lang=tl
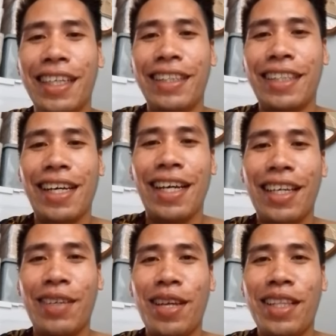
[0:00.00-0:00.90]
Tsaka
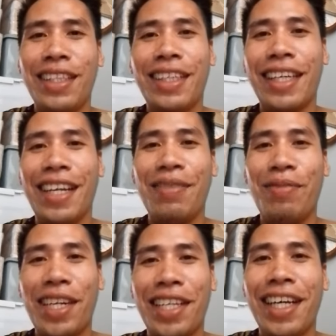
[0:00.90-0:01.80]
kay Kwan, kay Glenn
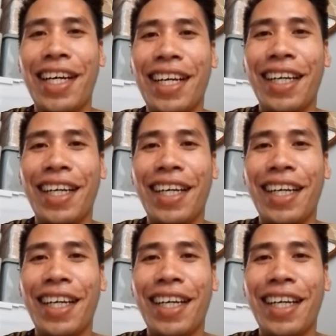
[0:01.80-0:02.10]
Pineda,